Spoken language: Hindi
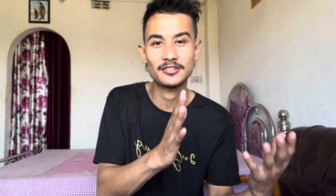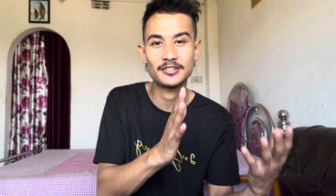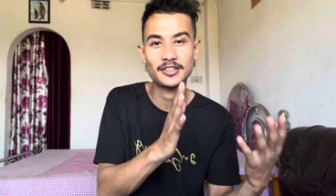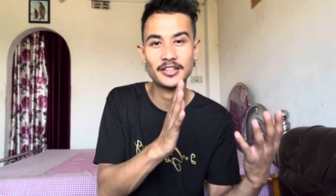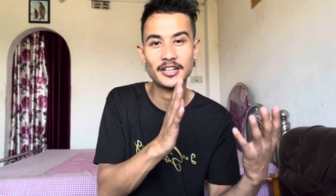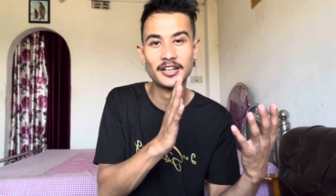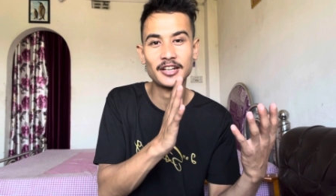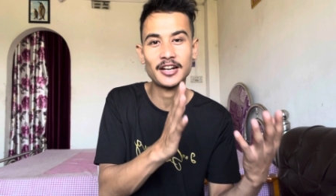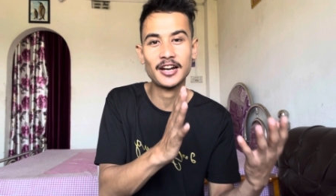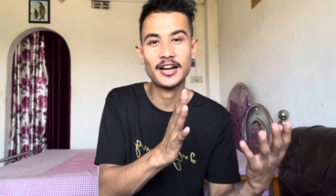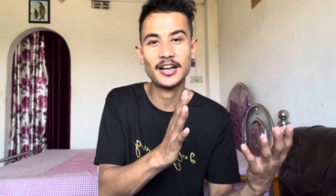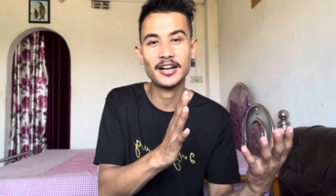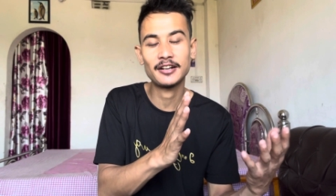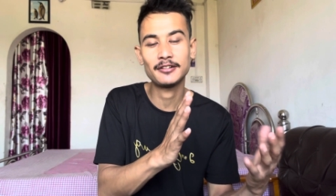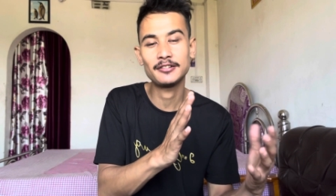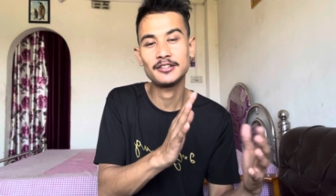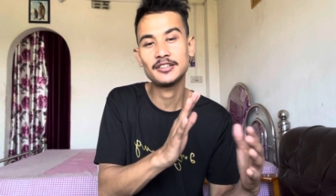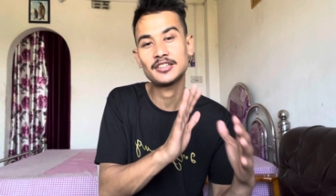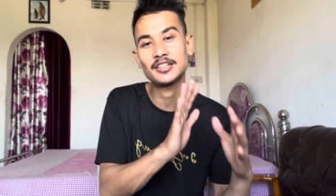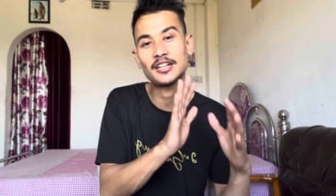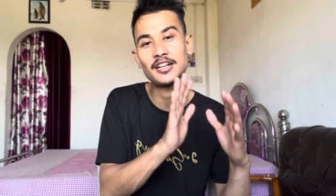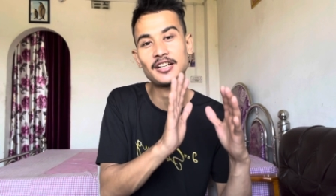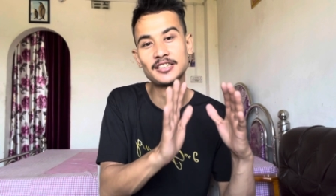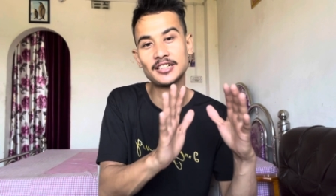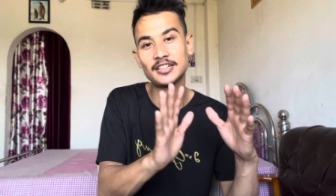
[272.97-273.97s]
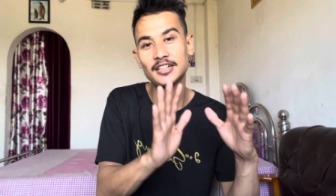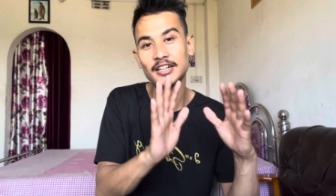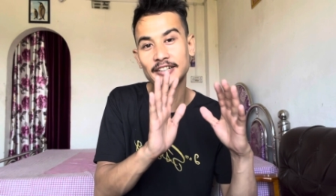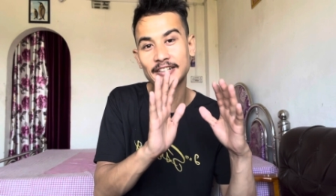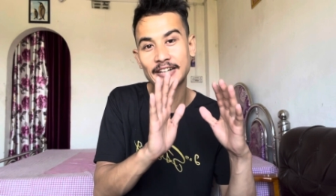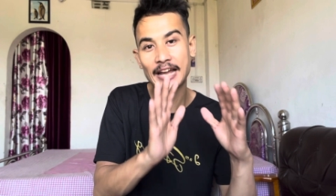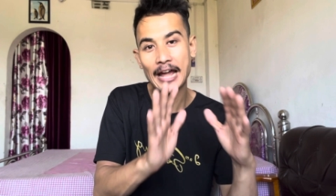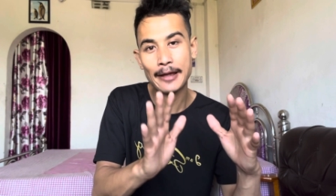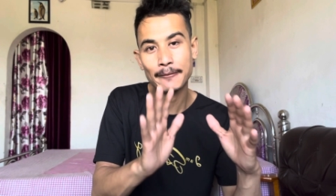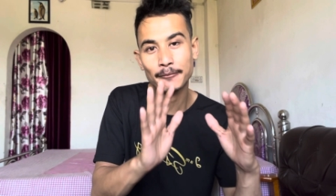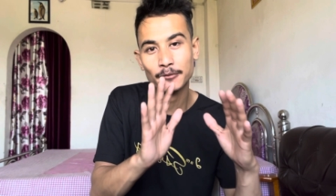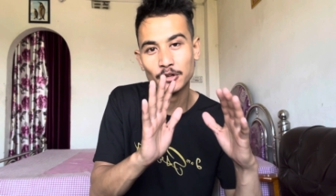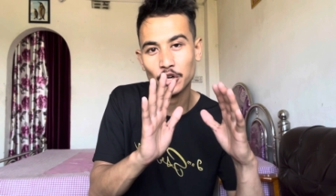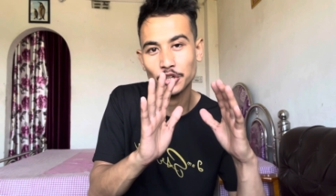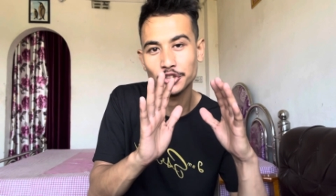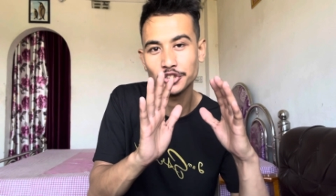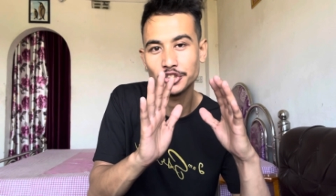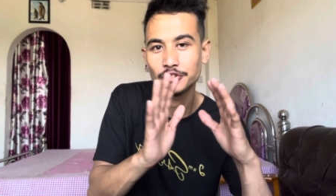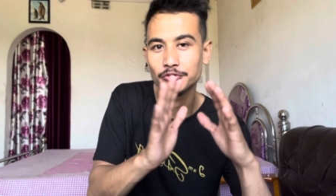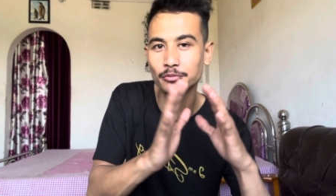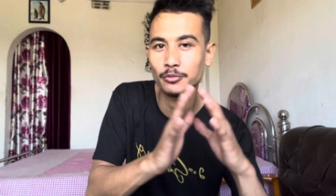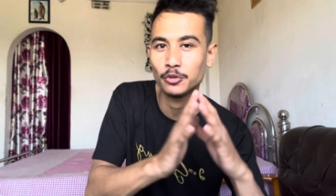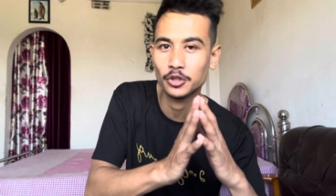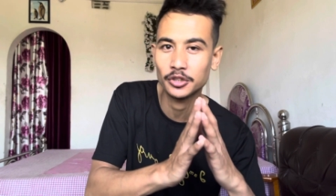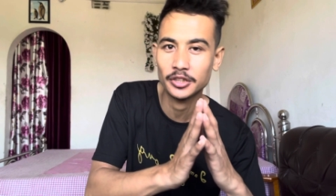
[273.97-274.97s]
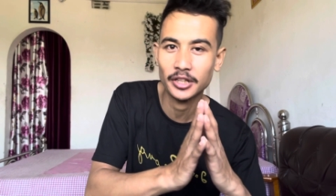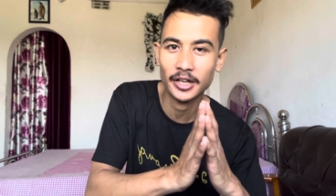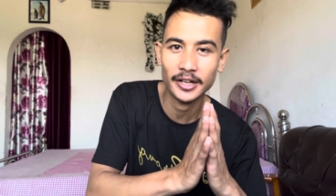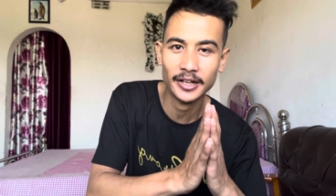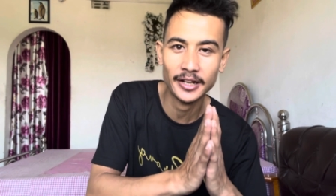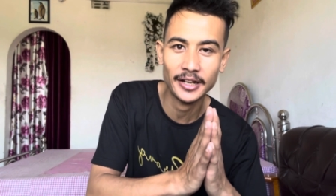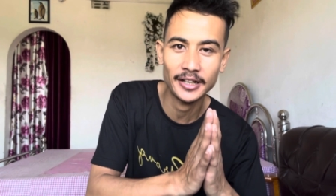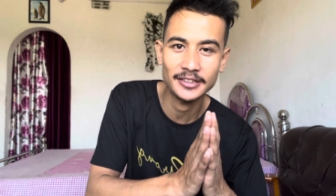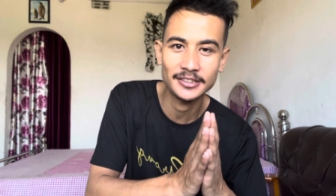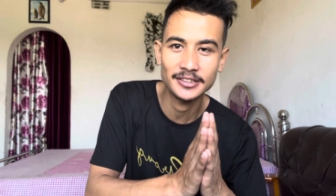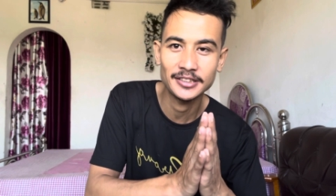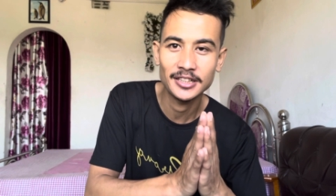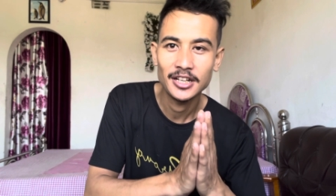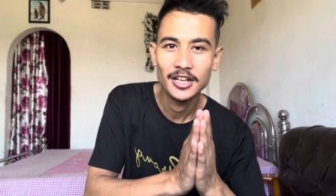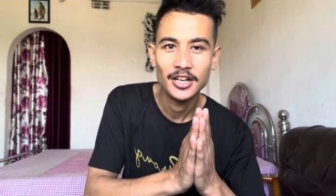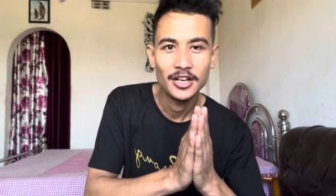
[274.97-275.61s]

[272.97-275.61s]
के कारण इतना ज़्यादा टाइम कंज्यूम होता है गाइज